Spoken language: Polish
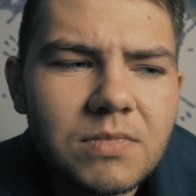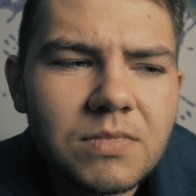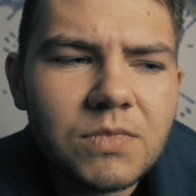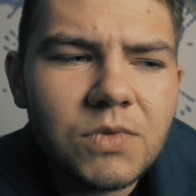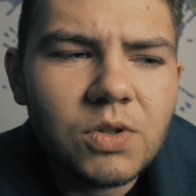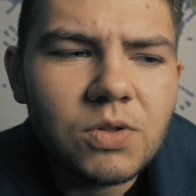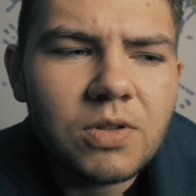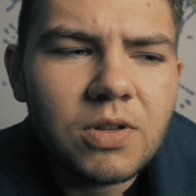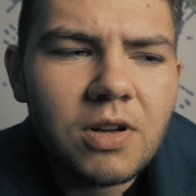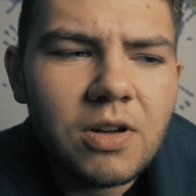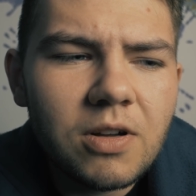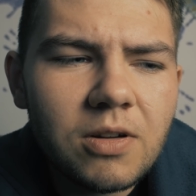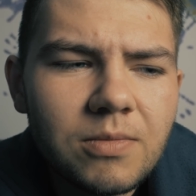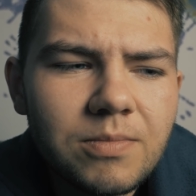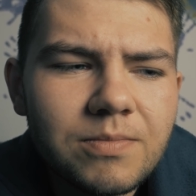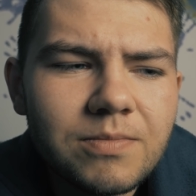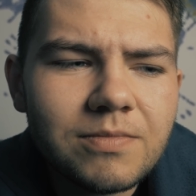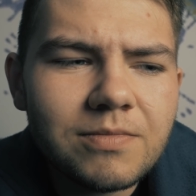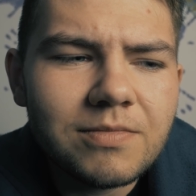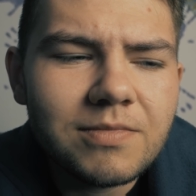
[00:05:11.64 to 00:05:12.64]
No
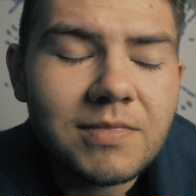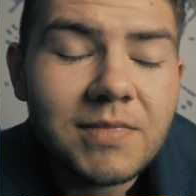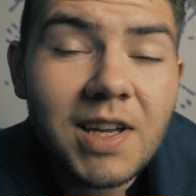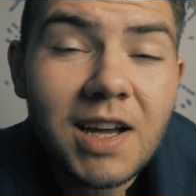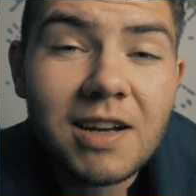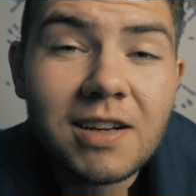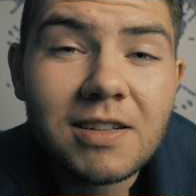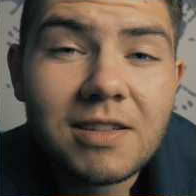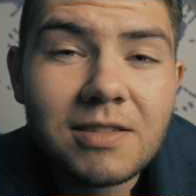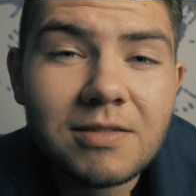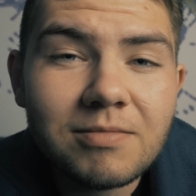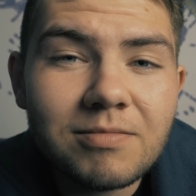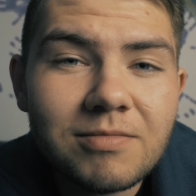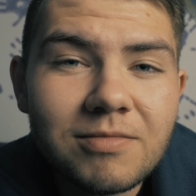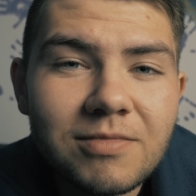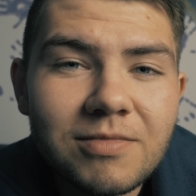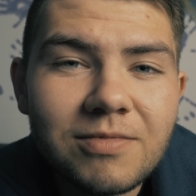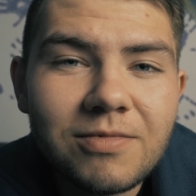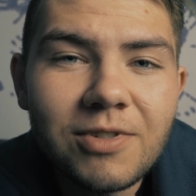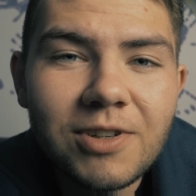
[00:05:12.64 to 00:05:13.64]
to tak,
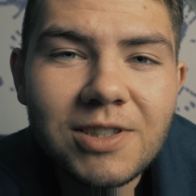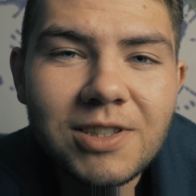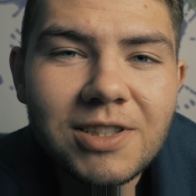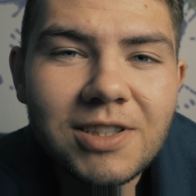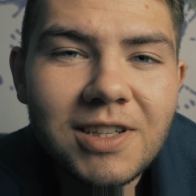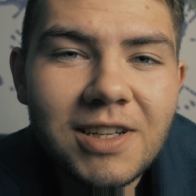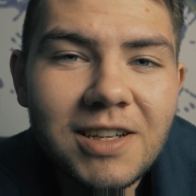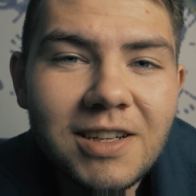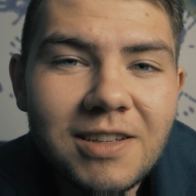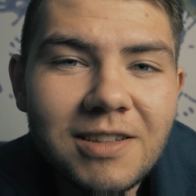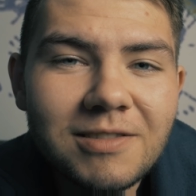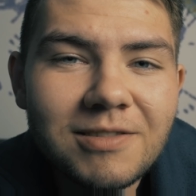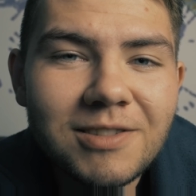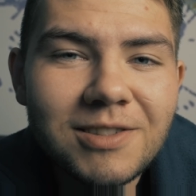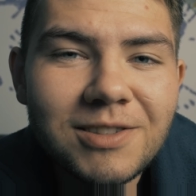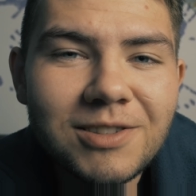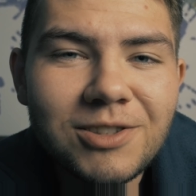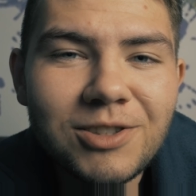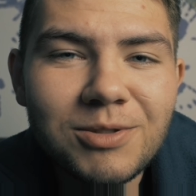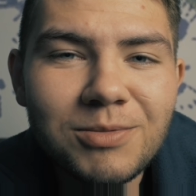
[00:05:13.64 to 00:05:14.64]
właśnie
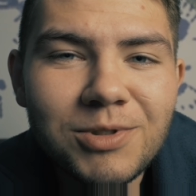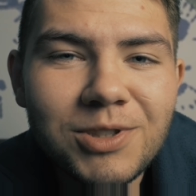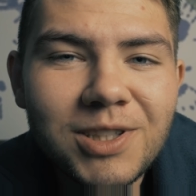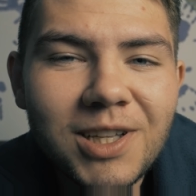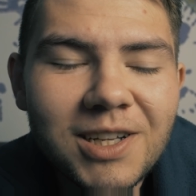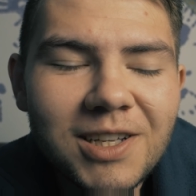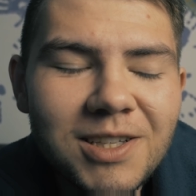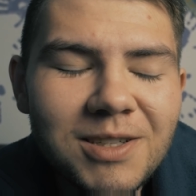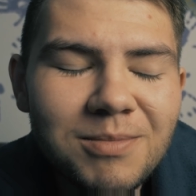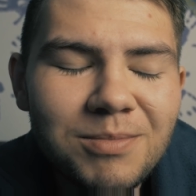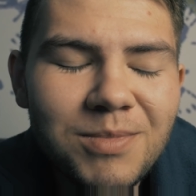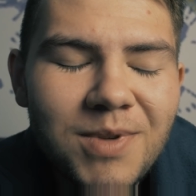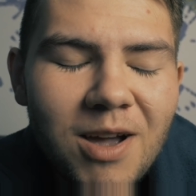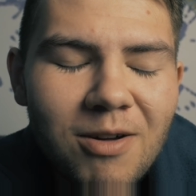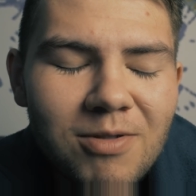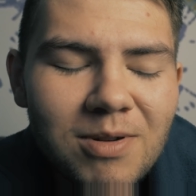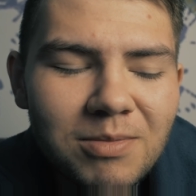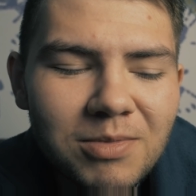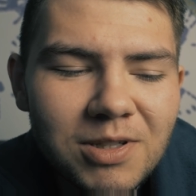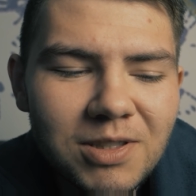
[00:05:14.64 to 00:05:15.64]
z czymś takim
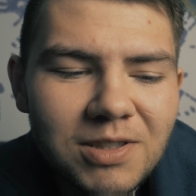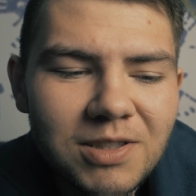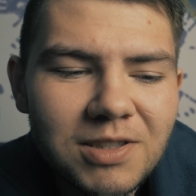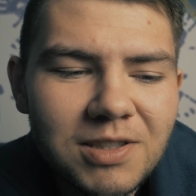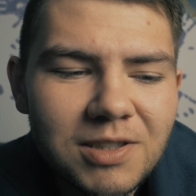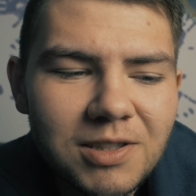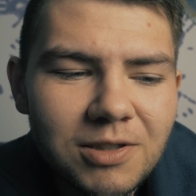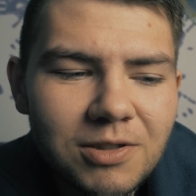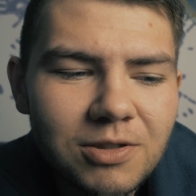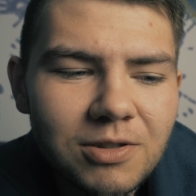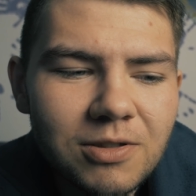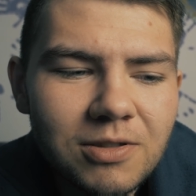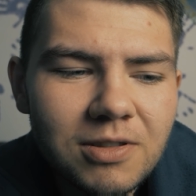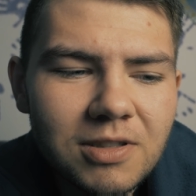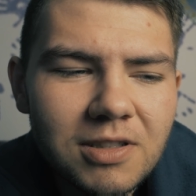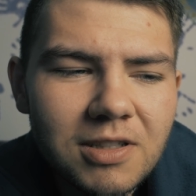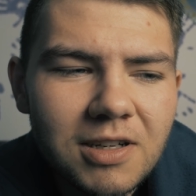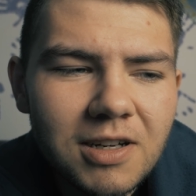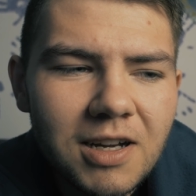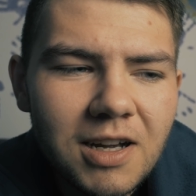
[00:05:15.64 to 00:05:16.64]
miałem kiedyś
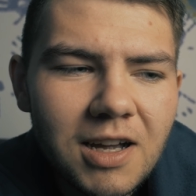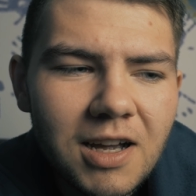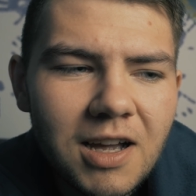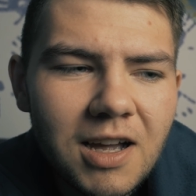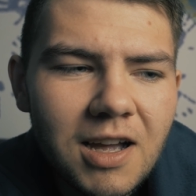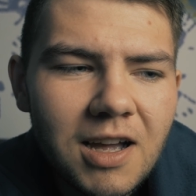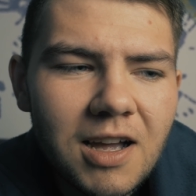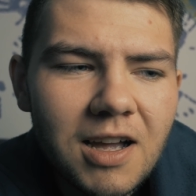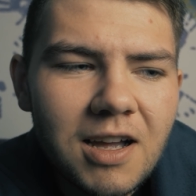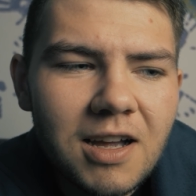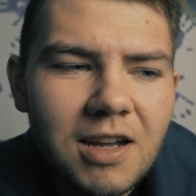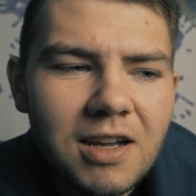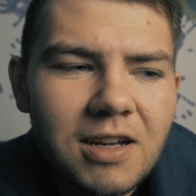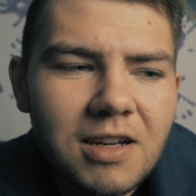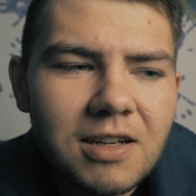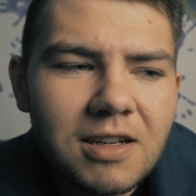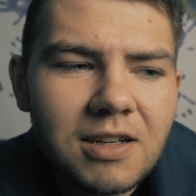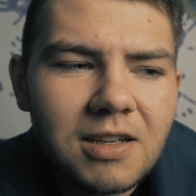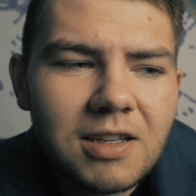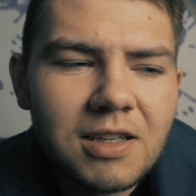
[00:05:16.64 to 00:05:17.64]
styczność
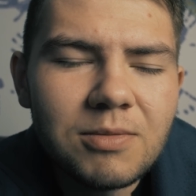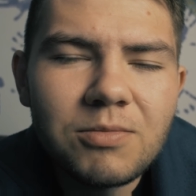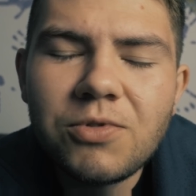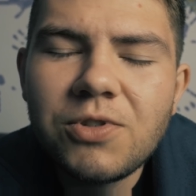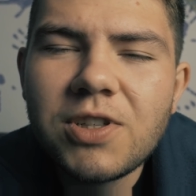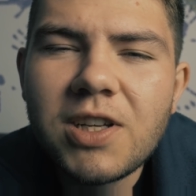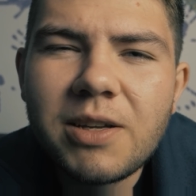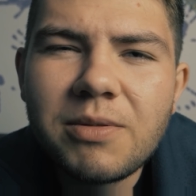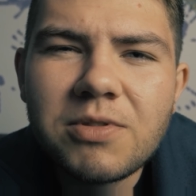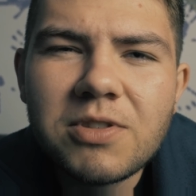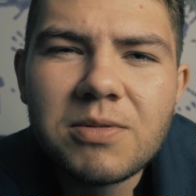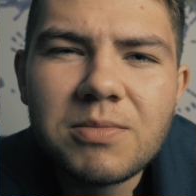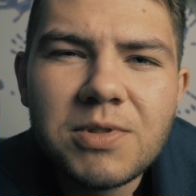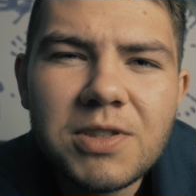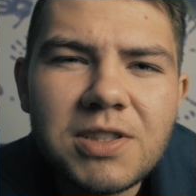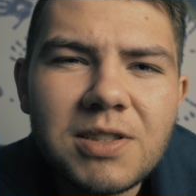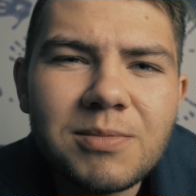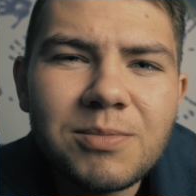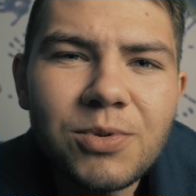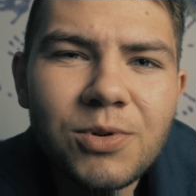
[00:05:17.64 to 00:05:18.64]
i musiałem
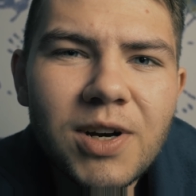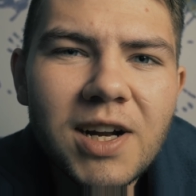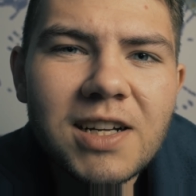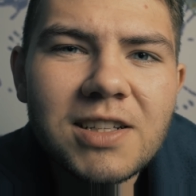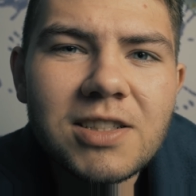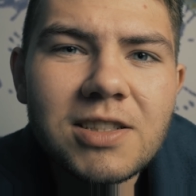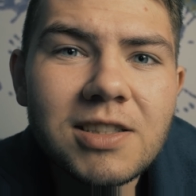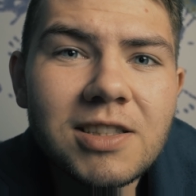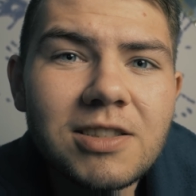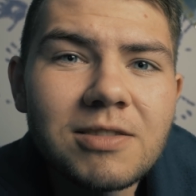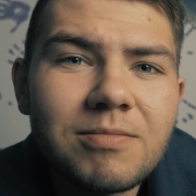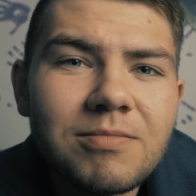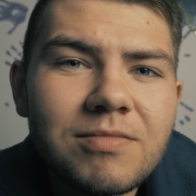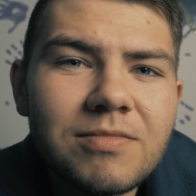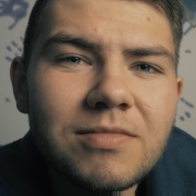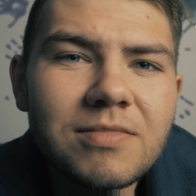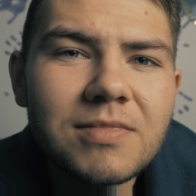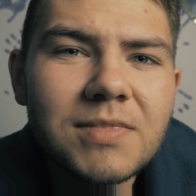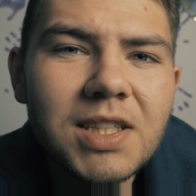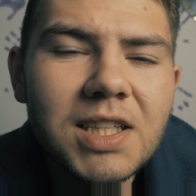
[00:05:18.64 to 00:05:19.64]
sobie z tym poradzić.
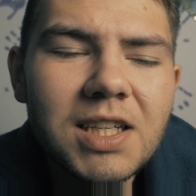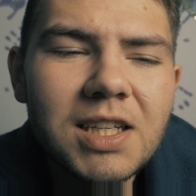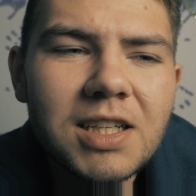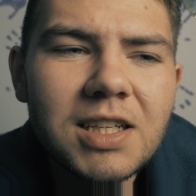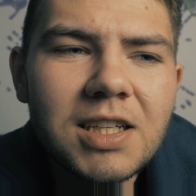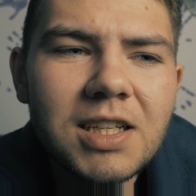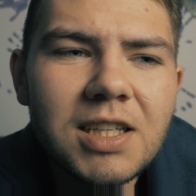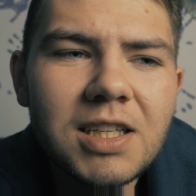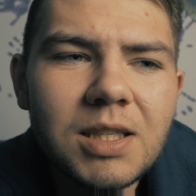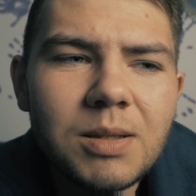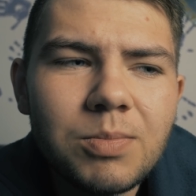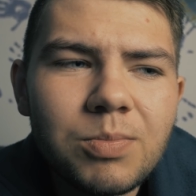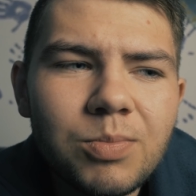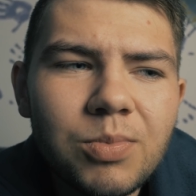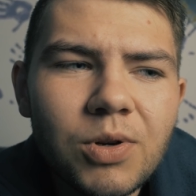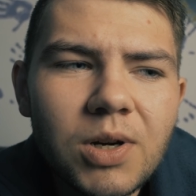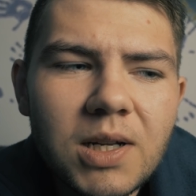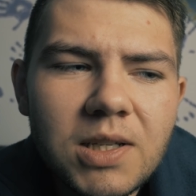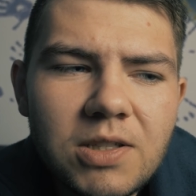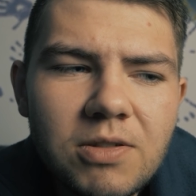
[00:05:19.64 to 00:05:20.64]
I
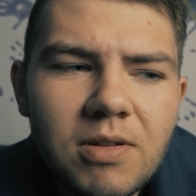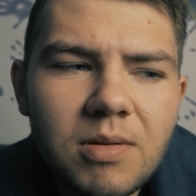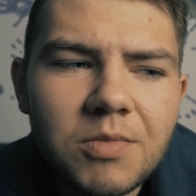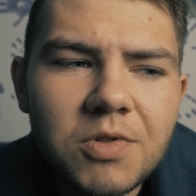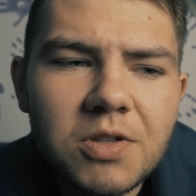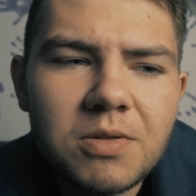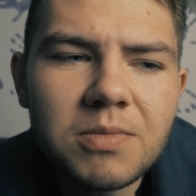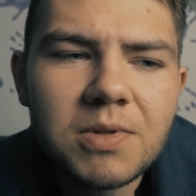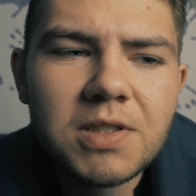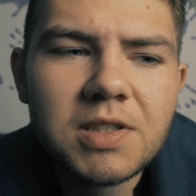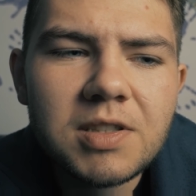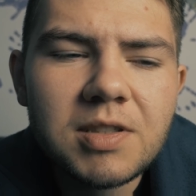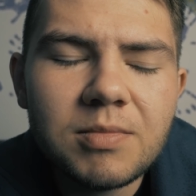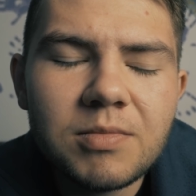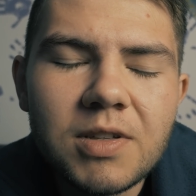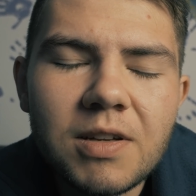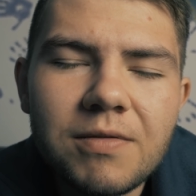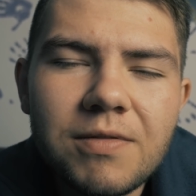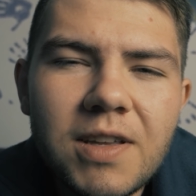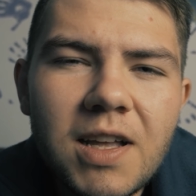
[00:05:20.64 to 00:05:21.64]
poradziłem sobie z
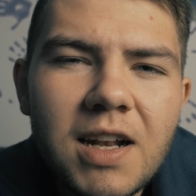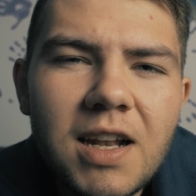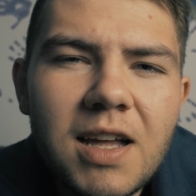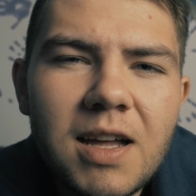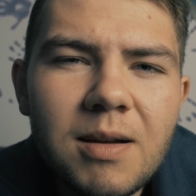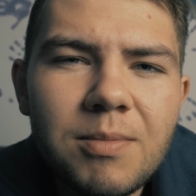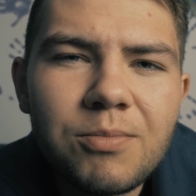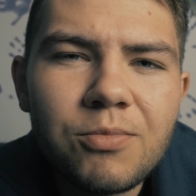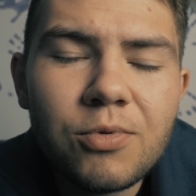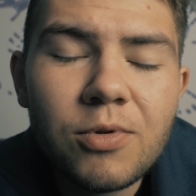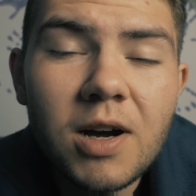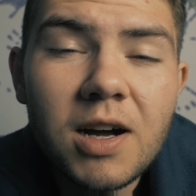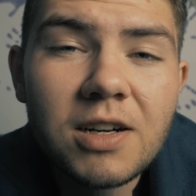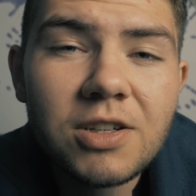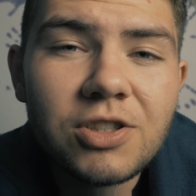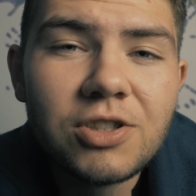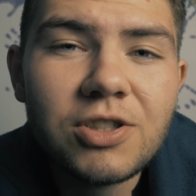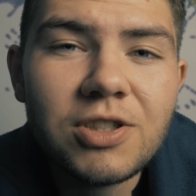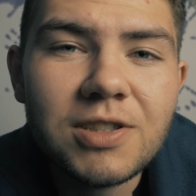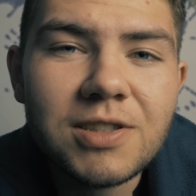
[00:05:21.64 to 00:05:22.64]
tym na wiele
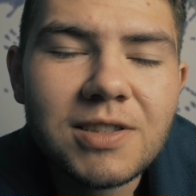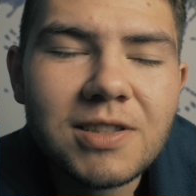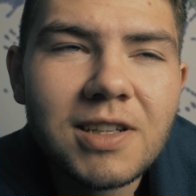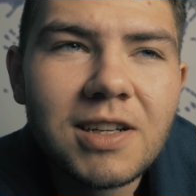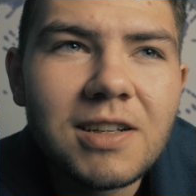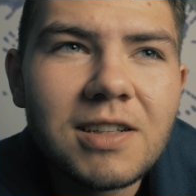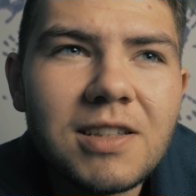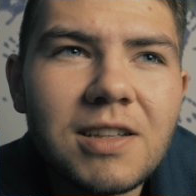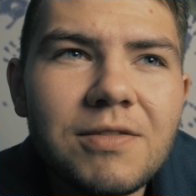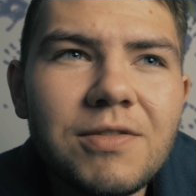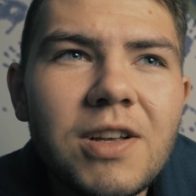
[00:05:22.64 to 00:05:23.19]
płaszczyzn, tak?